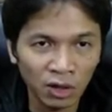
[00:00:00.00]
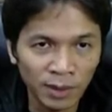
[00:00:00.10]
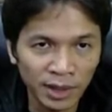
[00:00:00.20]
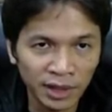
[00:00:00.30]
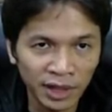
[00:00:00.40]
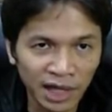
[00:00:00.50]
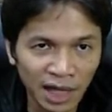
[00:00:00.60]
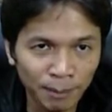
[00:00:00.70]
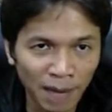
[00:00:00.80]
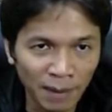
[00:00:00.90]
แล้วก็
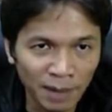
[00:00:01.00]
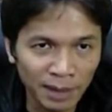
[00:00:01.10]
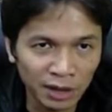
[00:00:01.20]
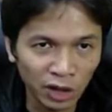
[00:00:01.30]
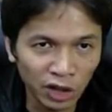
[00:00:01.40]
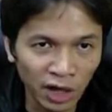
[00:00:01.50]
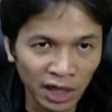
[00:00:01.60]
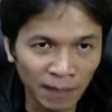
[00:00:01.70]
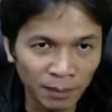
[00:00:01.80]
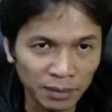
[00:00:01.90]
opacity นะครับ ปรับให้
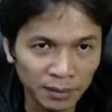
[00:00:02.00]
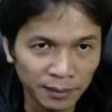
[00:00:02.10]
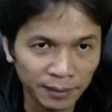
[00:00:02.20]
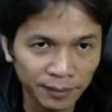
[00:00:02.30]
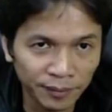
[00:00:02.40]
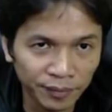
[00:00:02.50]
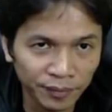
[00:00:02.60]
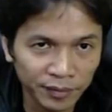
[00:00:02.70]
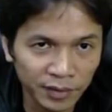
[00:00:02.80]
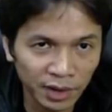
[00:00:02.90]
มันน้อยๆครับ
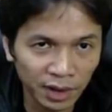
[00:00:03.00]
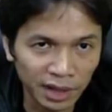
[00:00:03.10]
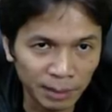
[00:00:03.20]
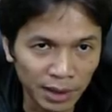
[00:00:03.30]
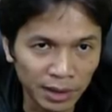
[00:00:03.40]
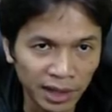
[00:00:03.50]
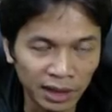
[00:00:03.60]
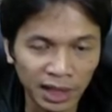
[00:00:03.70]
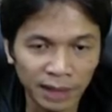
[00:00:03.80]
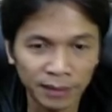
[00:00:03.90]
สัก
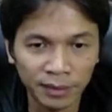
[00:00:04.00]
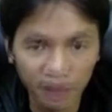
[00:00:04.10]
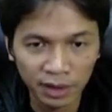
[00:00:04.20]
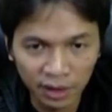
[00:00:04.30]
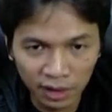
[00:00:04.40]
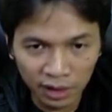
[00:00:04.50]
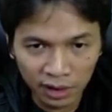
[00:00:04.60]
สิบเปอร์เซ็นต์นะครับ